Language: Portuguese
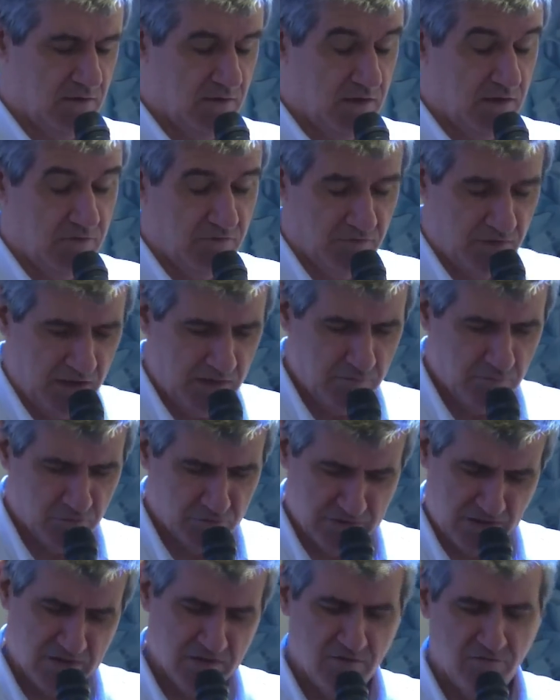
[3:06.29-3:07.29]
E
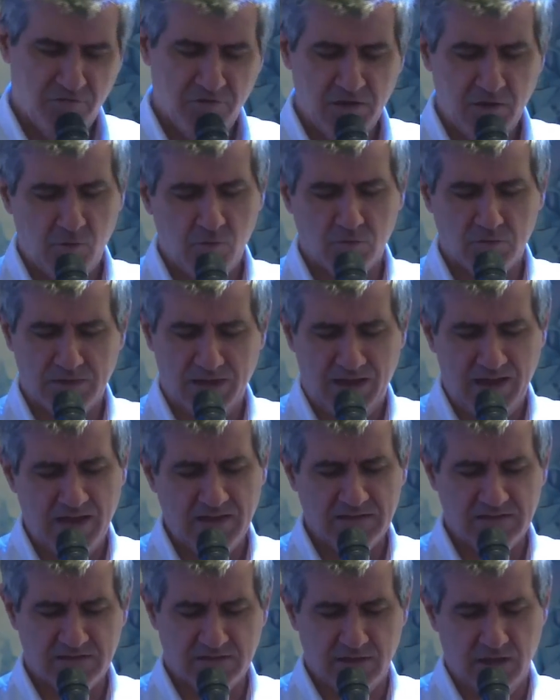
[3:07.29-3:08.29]
vemos a
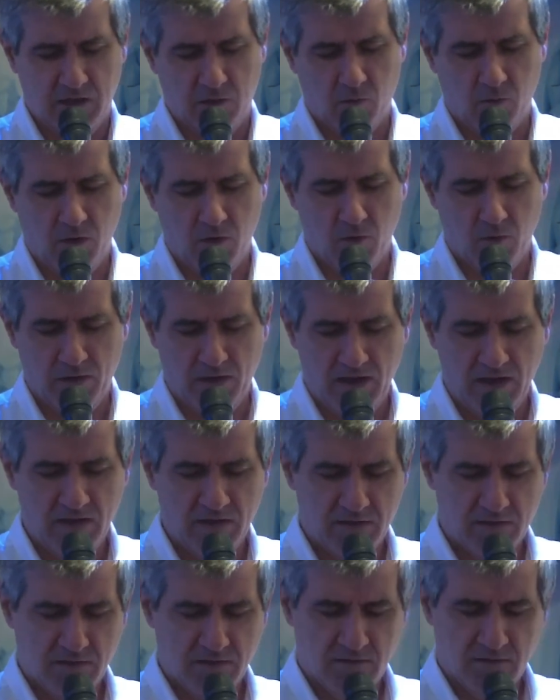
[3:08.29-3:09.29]
dificuldade da qual é
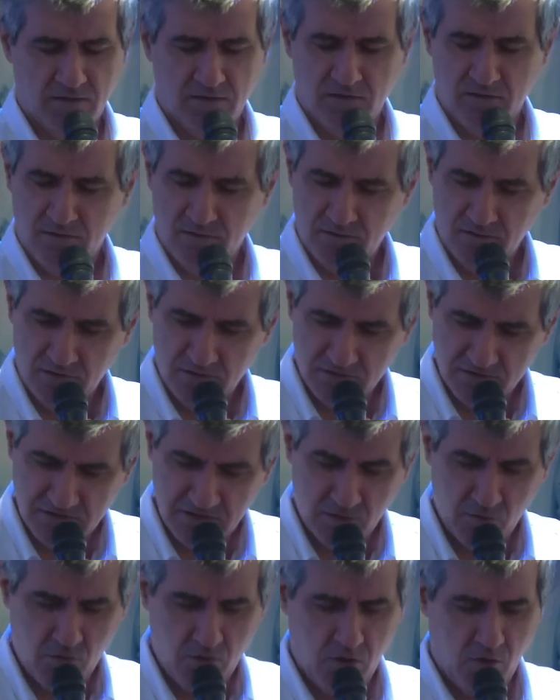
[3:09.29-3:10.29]
se
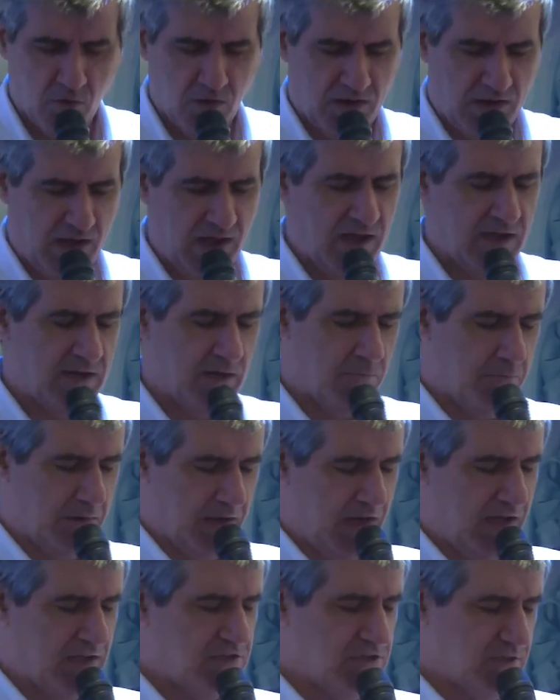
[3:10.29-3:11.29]
colocar em
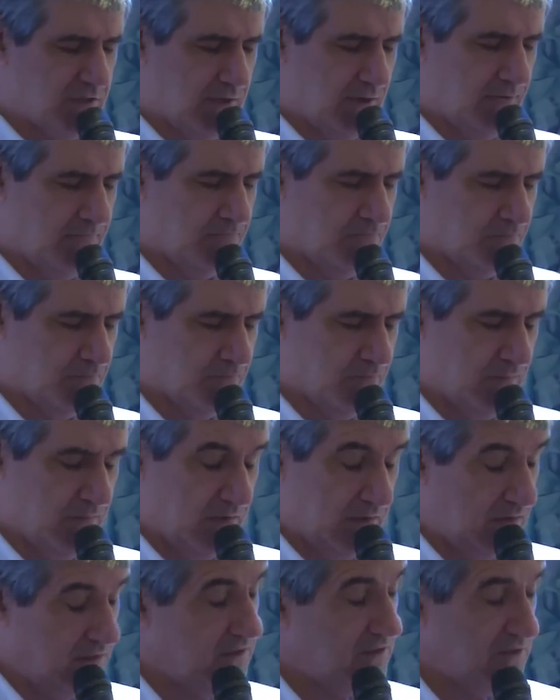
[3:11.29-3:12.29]
prática
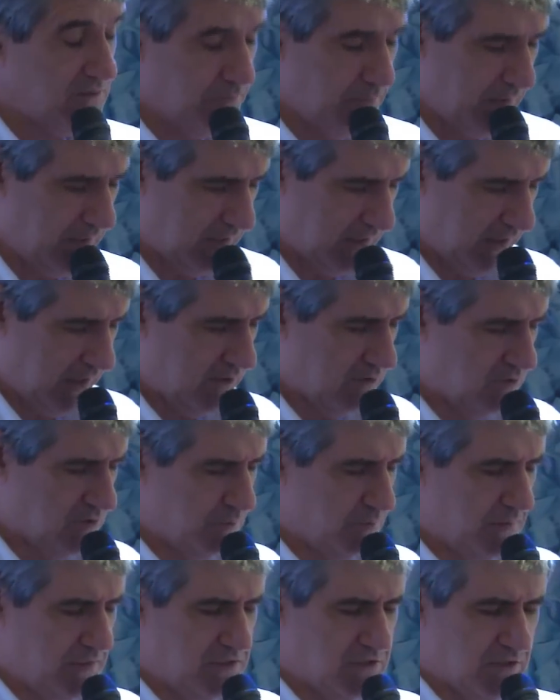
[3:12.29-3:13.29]
esses pequenos
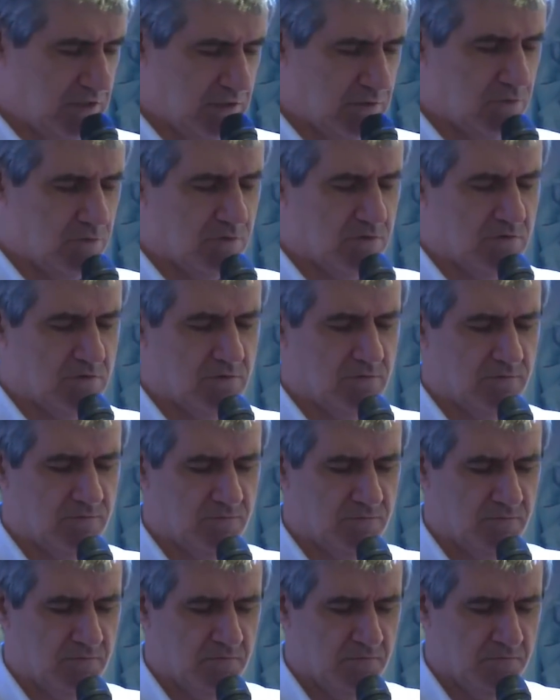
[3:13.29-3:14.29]
pedidos,
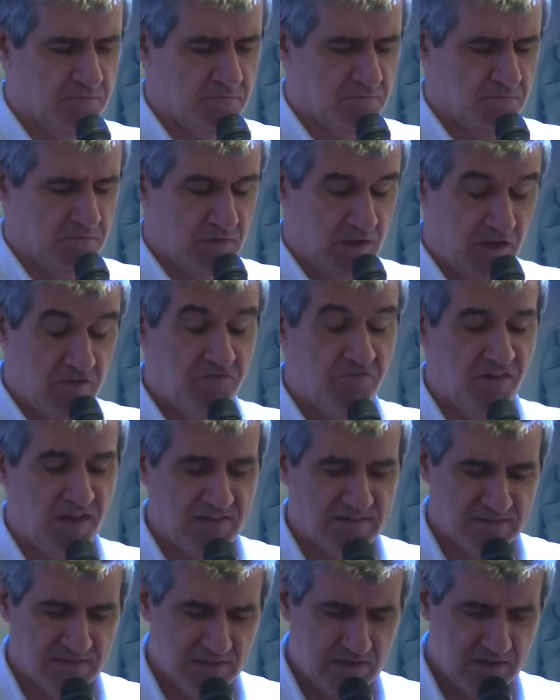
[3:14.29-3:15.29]
em
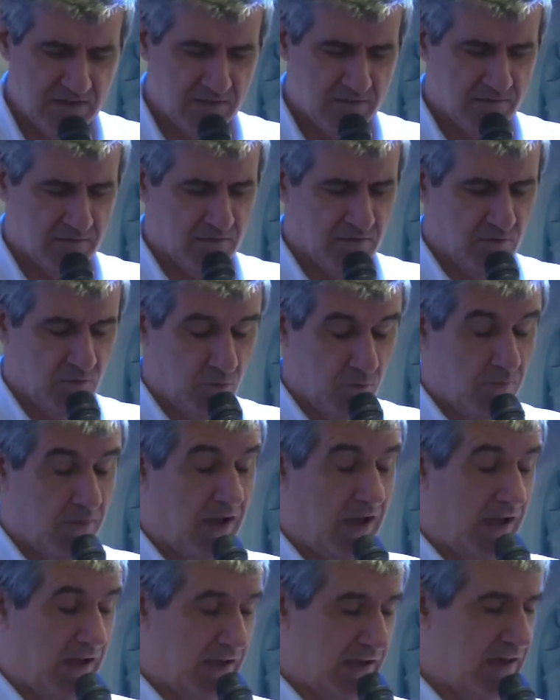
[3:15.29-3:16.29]
fazer
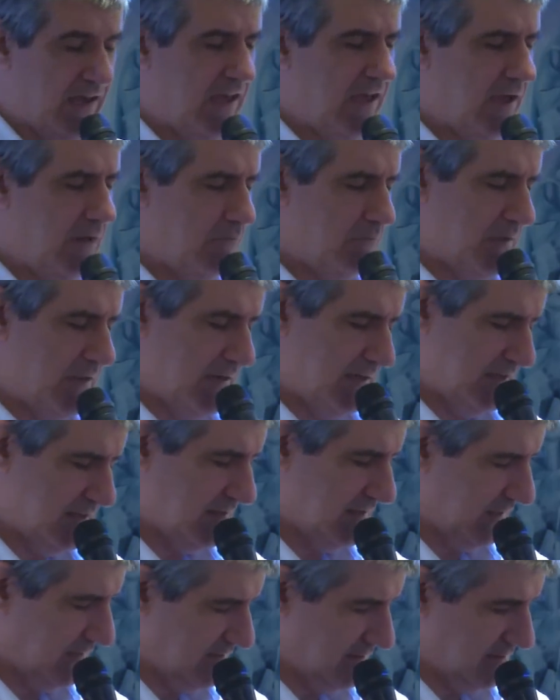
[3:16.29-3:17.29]
uma
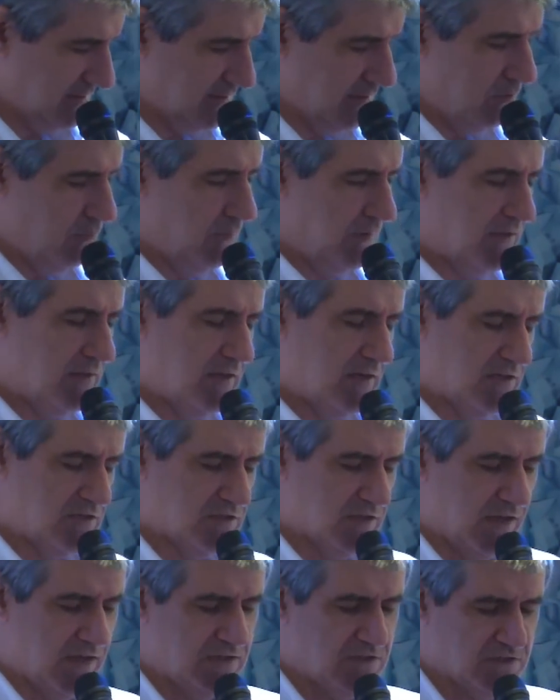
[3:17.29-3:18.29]
reabilitação
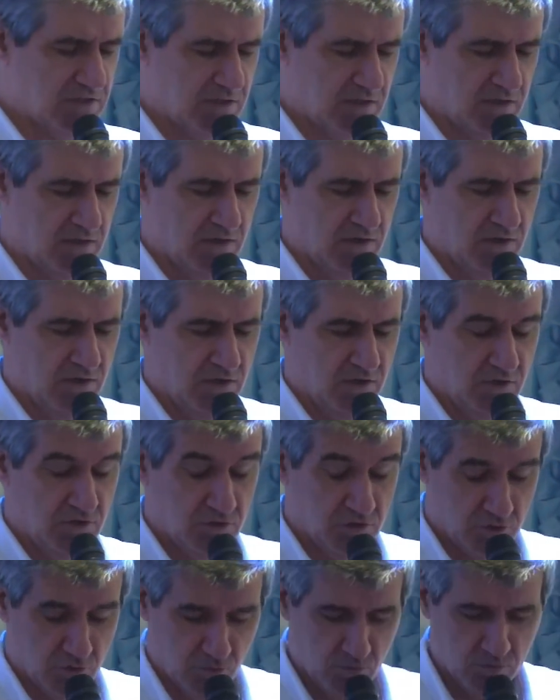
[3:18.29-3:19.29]
energética
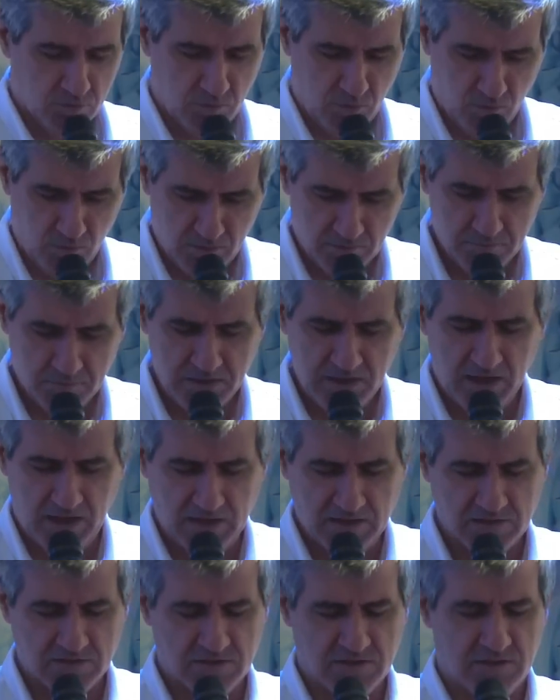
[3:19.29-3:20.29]
junto ao
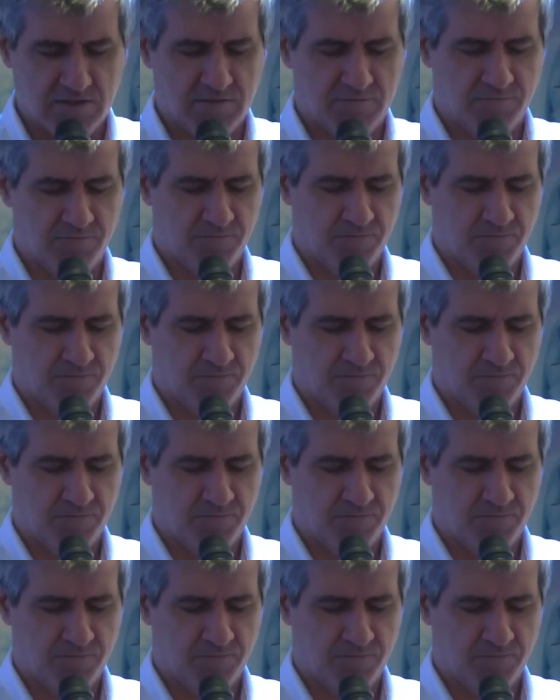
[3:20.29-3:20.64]
ambiente,